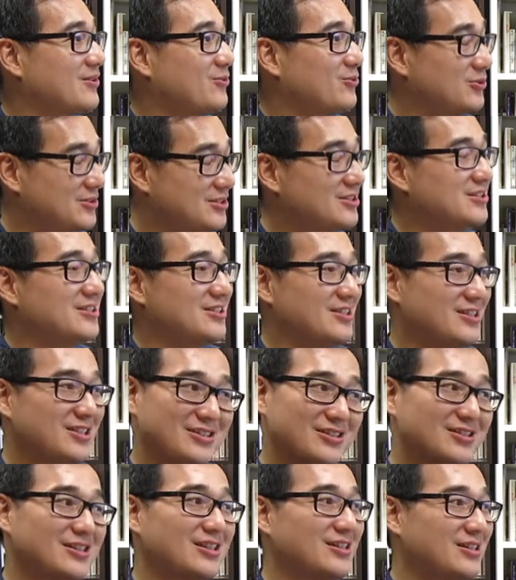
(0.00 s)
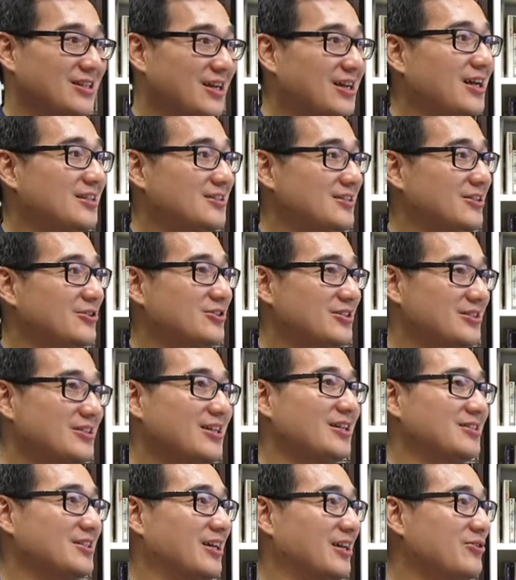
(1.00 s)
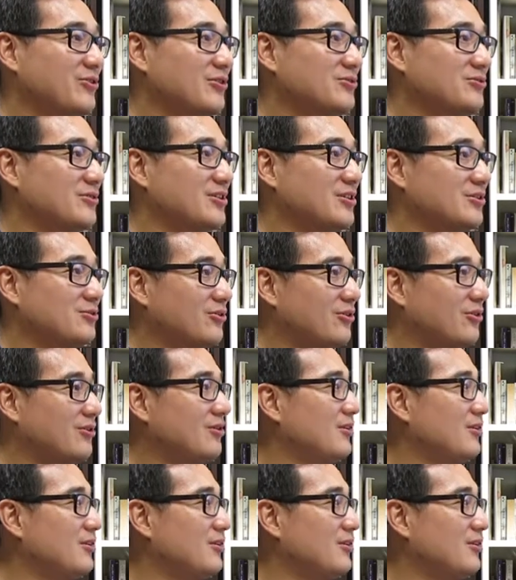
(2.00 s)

我自己一刚开始都是这样想，因为觉得说